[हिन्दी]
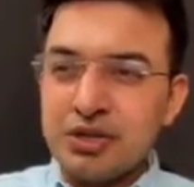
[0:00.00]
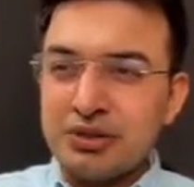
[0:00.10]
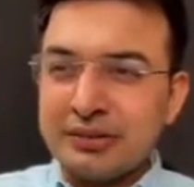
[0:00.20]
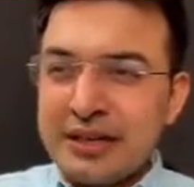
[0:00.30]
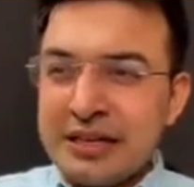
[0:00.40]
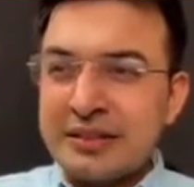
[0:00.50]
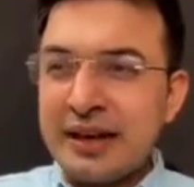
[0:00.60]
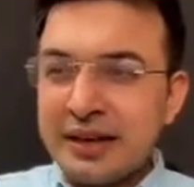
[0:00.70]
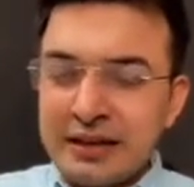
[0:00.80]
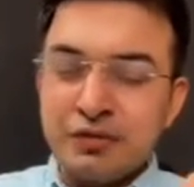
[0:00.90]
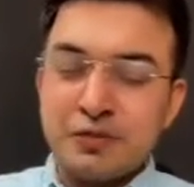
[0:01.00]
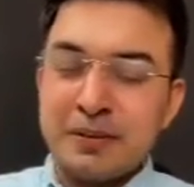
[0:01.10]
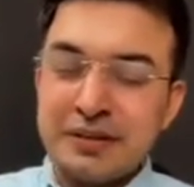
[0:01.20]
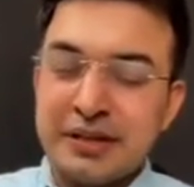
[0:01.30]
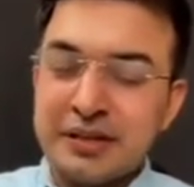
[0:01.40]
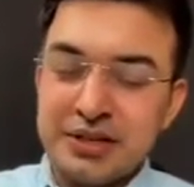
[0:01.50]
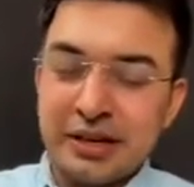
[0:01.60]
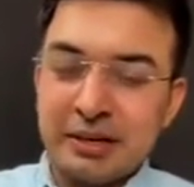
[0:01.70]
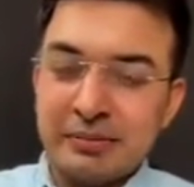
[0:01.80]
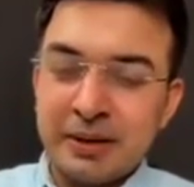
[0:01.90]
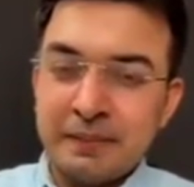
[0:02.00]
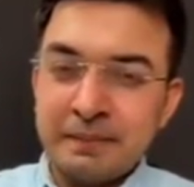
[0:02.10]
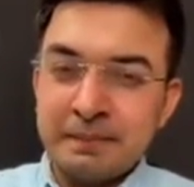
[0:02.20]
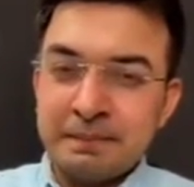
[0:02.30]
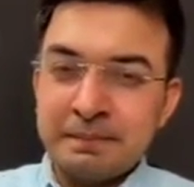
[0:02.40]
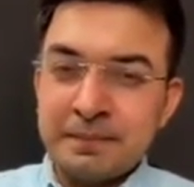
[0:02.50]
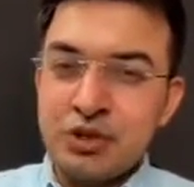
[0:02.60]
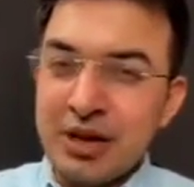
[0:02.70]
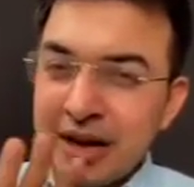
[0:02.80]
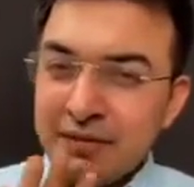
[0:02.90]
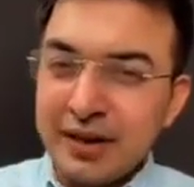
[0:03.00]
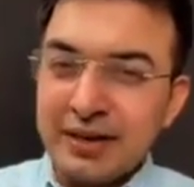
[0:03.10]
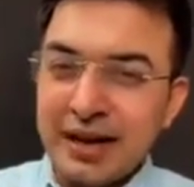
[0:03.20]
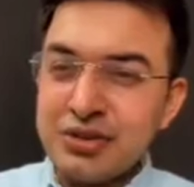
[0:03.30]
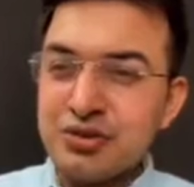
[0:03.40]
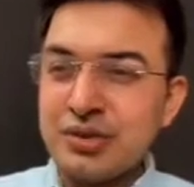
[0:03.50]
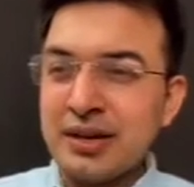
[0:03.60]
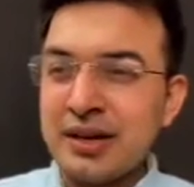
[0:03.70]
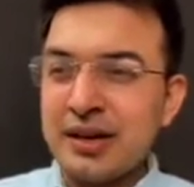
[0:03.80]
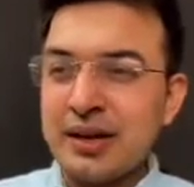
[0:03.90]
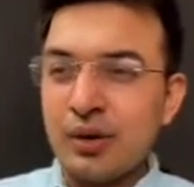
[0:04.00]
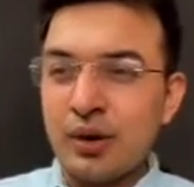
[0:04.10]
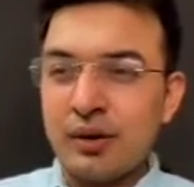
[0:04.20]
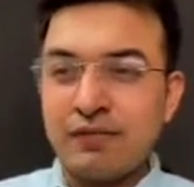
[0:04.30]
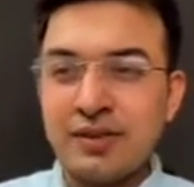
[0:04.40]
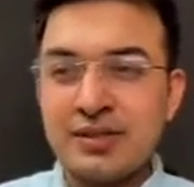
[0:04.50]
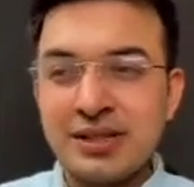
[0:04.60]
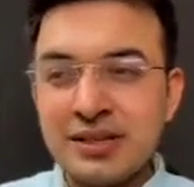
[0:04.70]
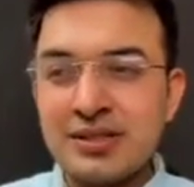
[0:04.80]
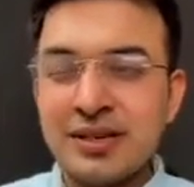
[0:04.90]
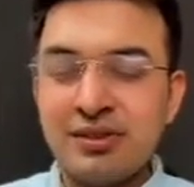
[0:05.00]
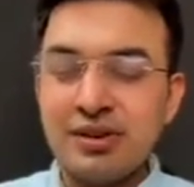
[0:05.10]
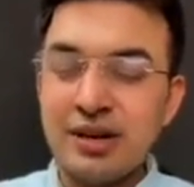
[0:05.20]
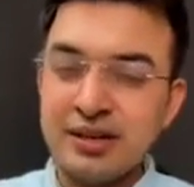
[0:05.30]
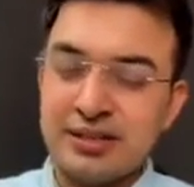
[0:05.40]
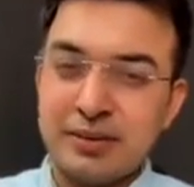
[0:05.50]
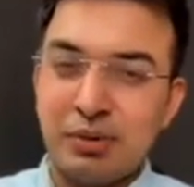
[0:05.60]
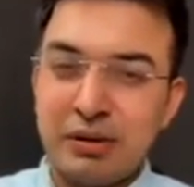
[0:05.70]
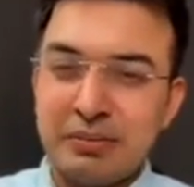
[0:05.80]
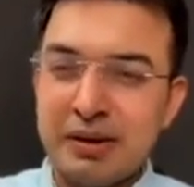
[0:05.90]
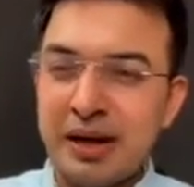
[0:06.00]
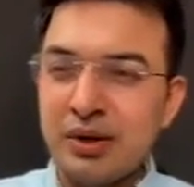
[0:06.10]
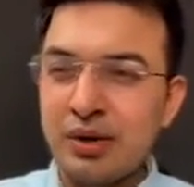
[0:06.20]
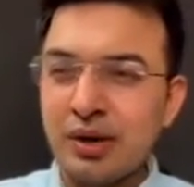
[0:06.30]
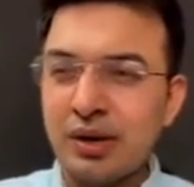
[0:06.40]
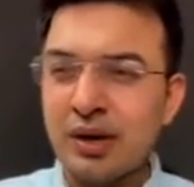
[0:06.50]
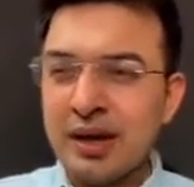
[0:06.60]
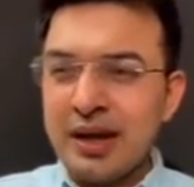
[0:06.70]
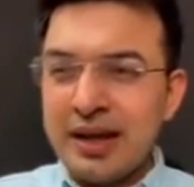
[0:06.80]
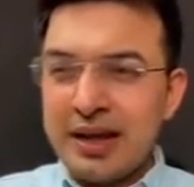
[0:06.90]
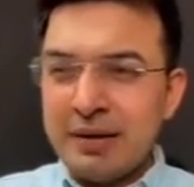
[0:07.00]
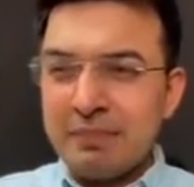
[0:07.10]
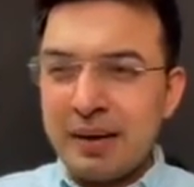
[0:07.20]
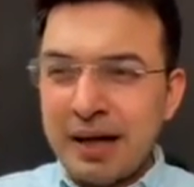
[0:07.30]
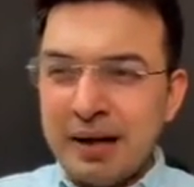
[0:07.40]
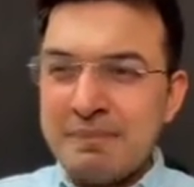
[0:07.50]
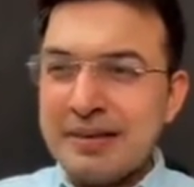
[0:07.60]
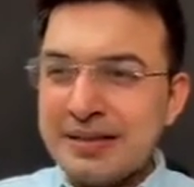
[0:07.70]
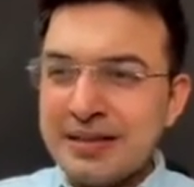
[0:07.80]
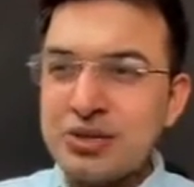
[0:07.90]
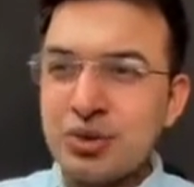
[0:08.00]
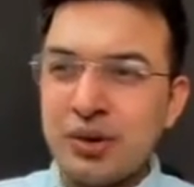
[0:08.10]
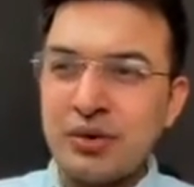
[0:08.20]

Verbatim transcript: जितनी तारीफ उस बंदे की जाएगा चार विकेट आज उसने निकाले और फिर सड़सठ रन अड़सठ बॉल में बनाए और एक बड़ा मैसेज जो है